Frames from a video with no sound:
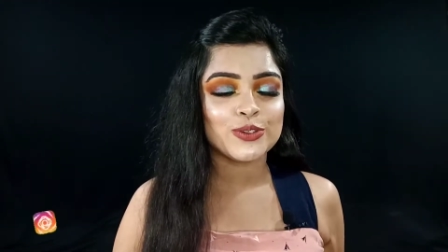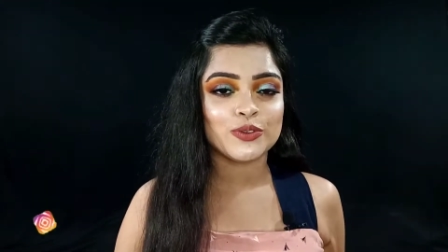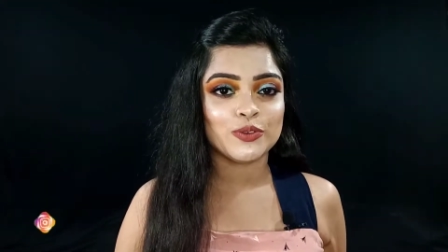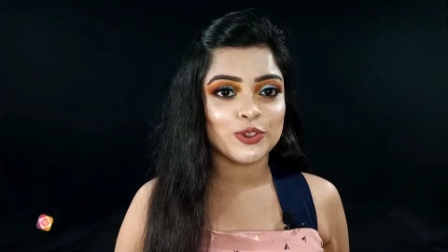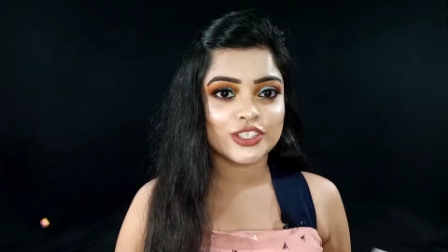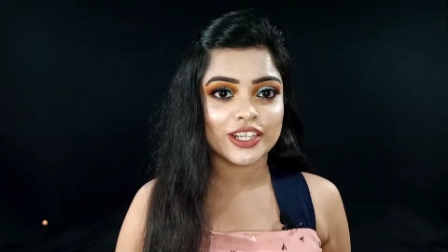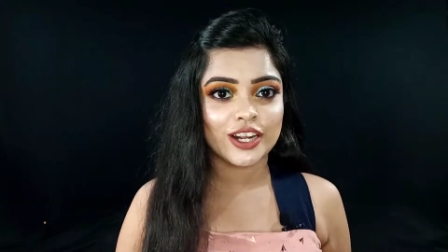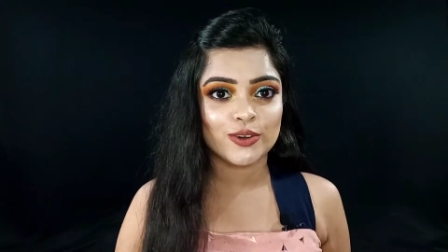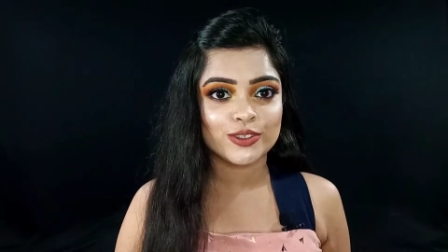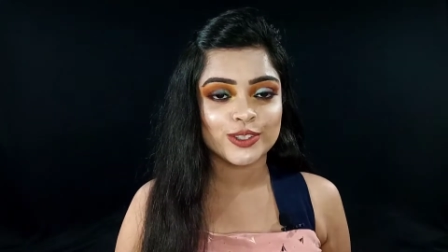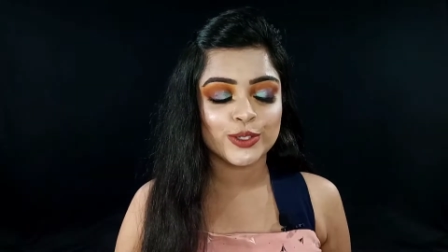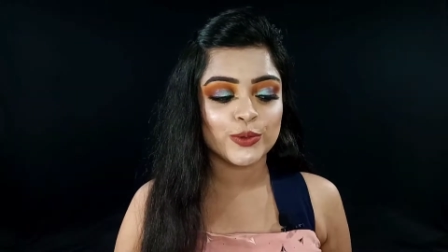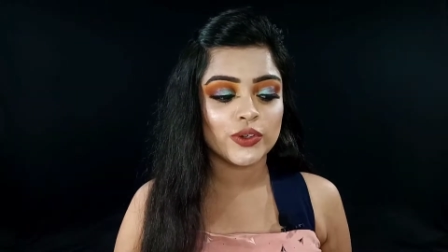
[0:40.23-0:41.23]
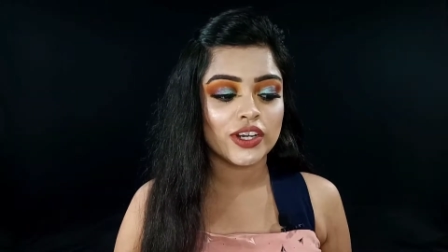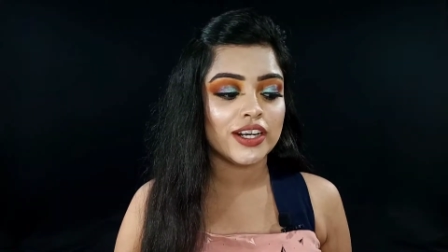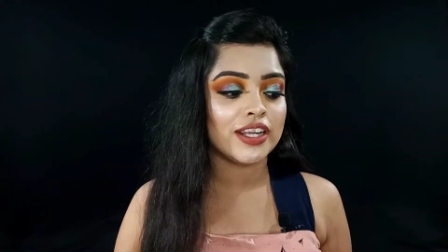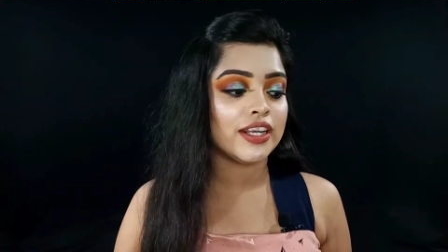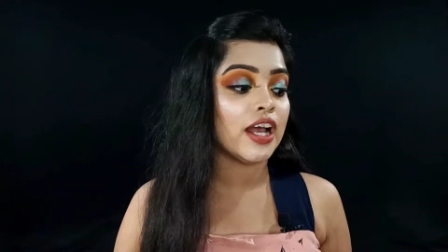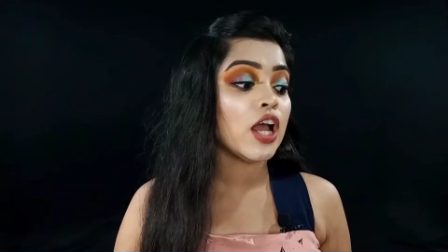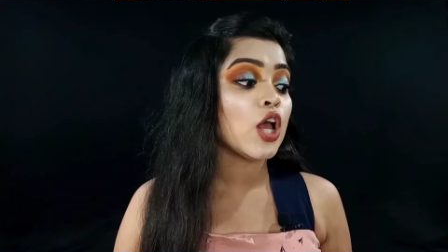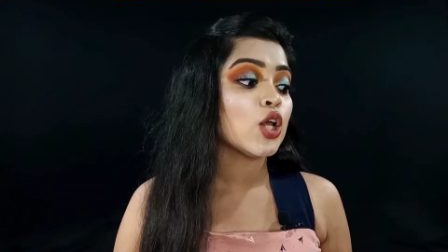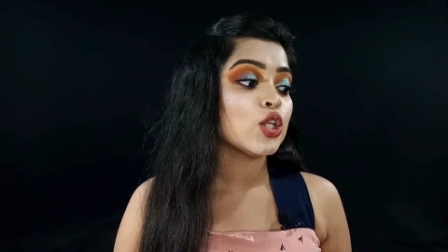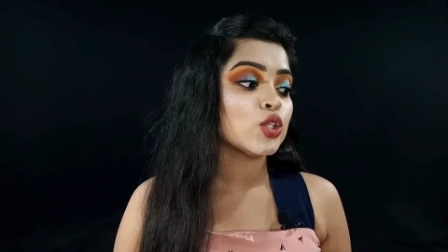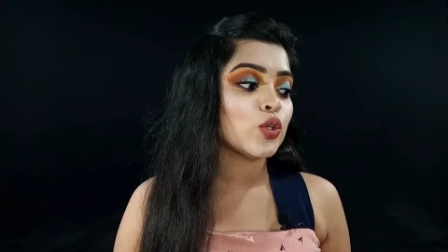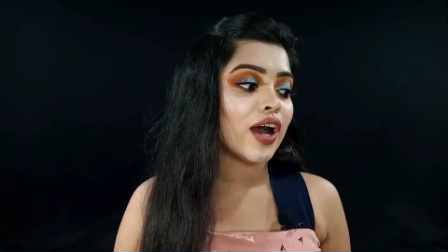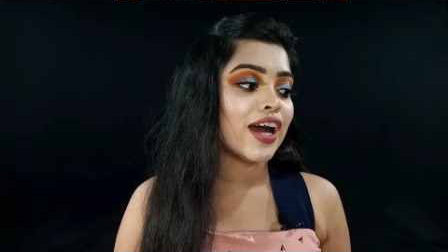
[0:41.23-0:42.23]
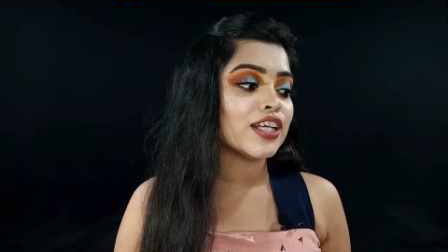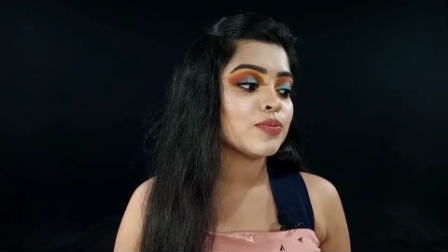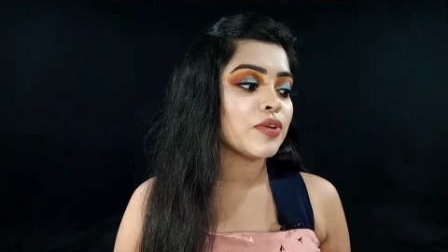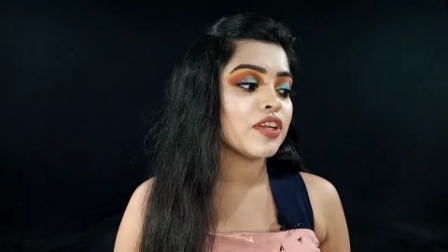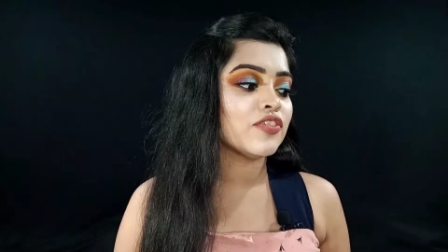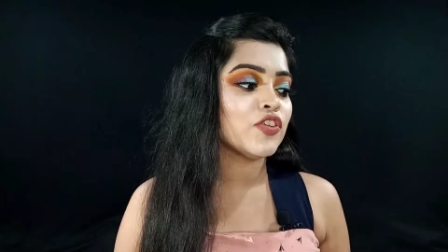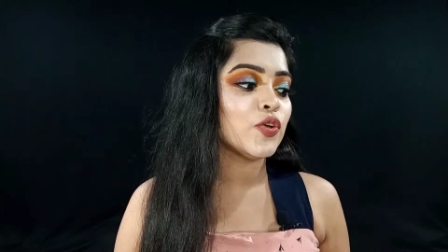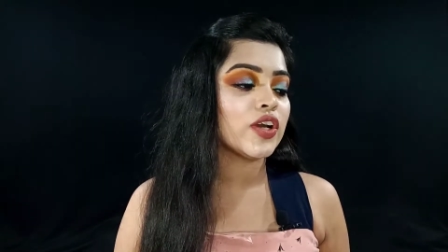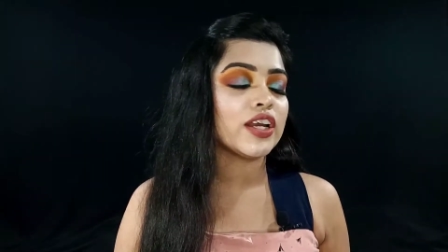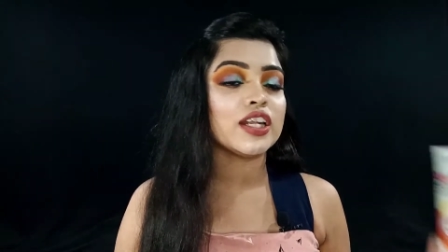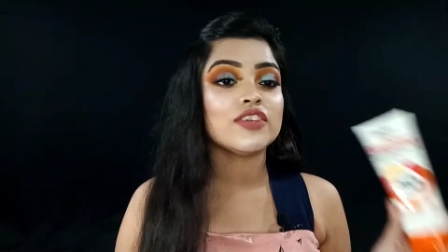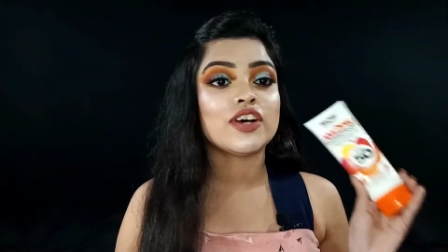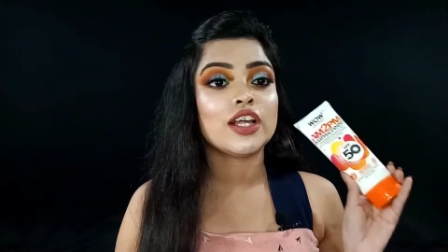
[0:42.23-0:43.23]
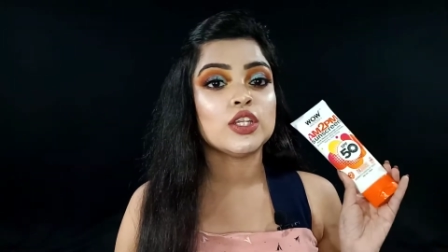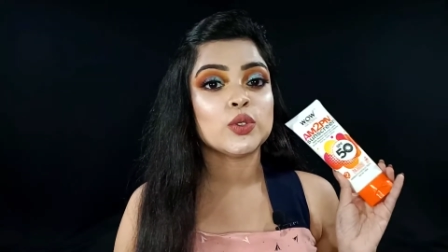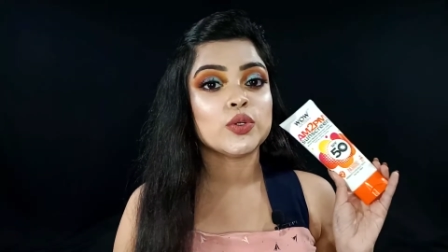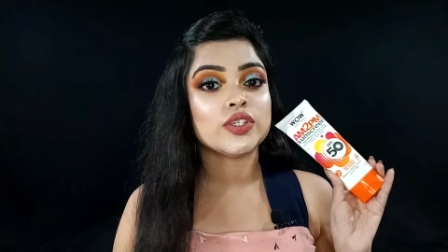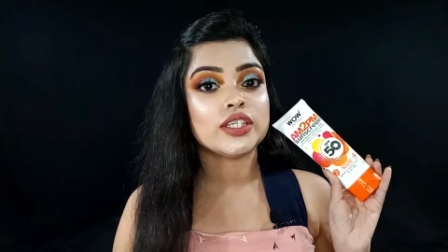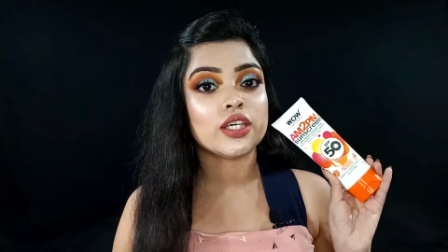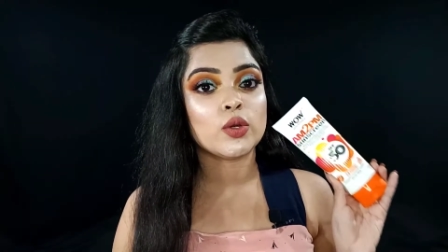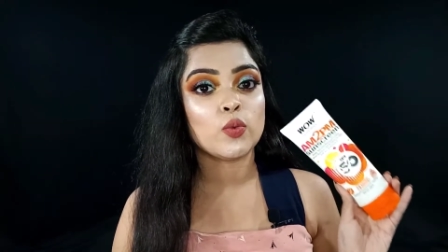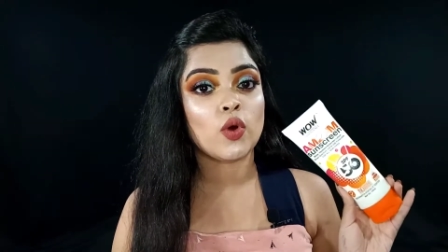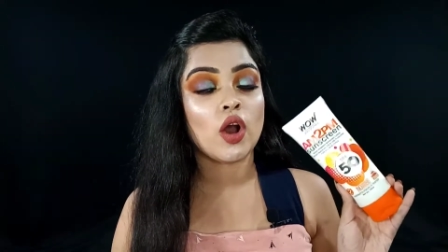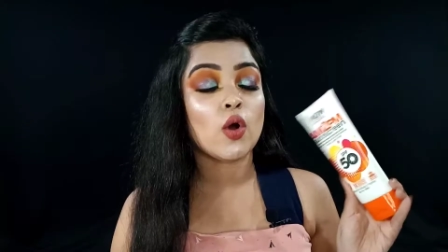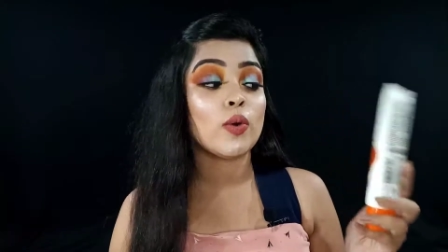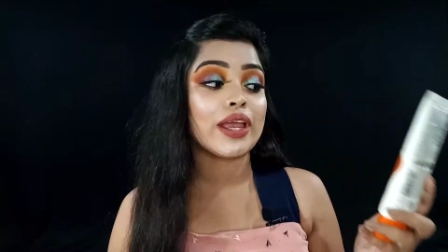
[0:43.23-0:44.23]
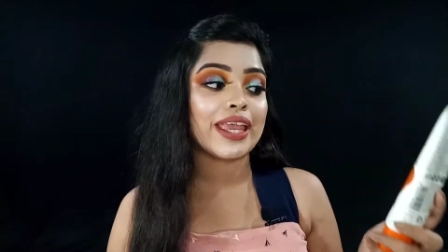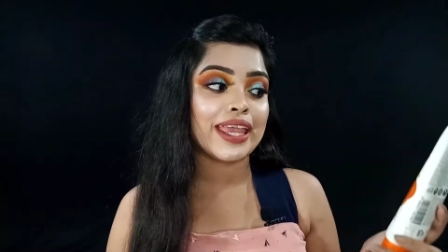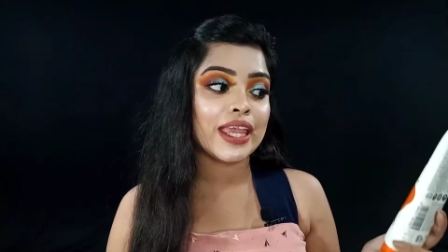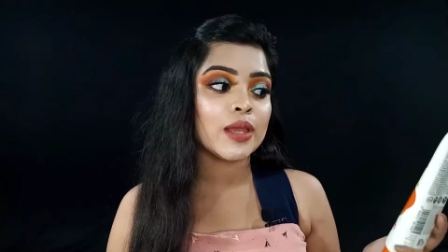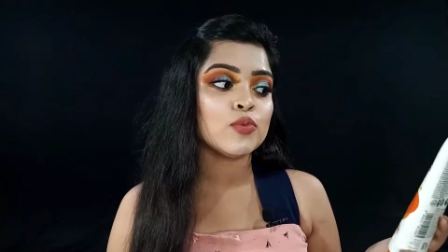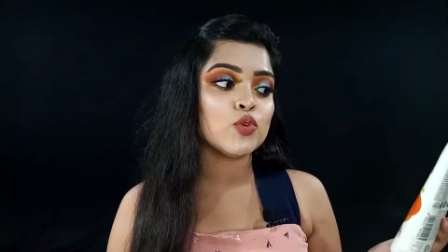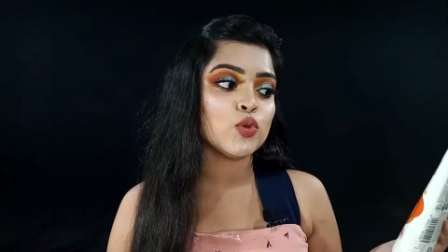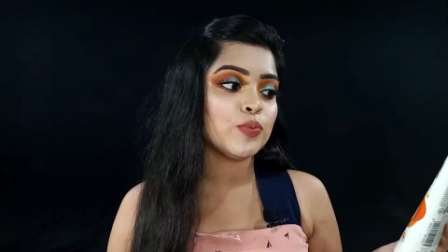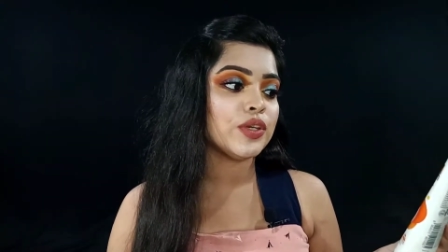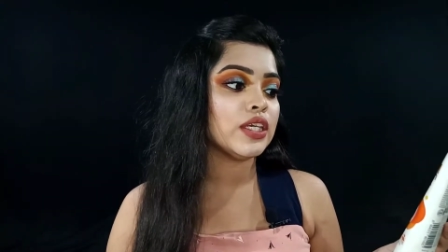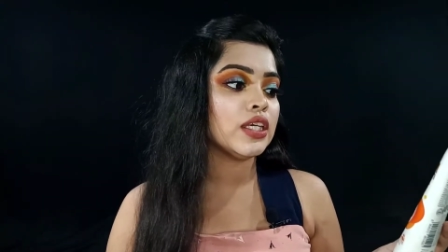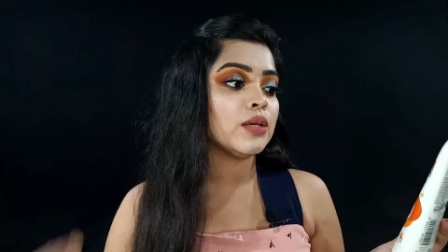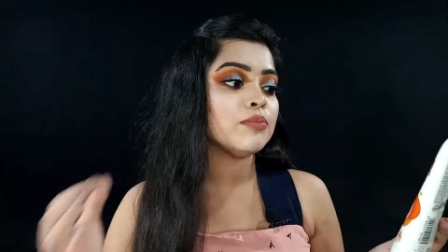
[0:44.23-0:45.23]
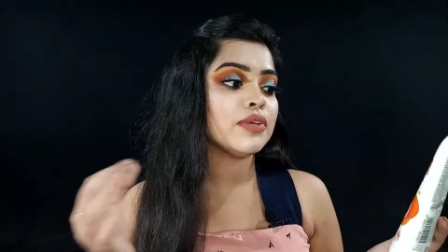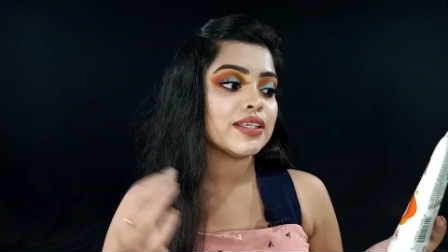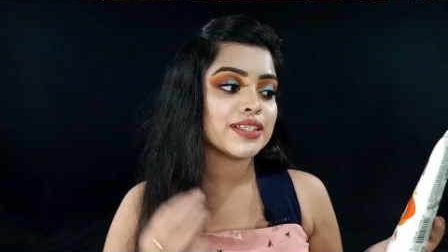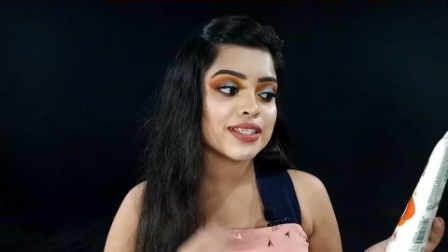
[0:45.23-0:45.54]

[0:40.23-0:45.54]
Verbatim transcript: सो वो चेकआउट ज़रूर कर लेना तो आज मैं रिव्यू करने वाली हूँ ये वाओ ए एम टू पी एम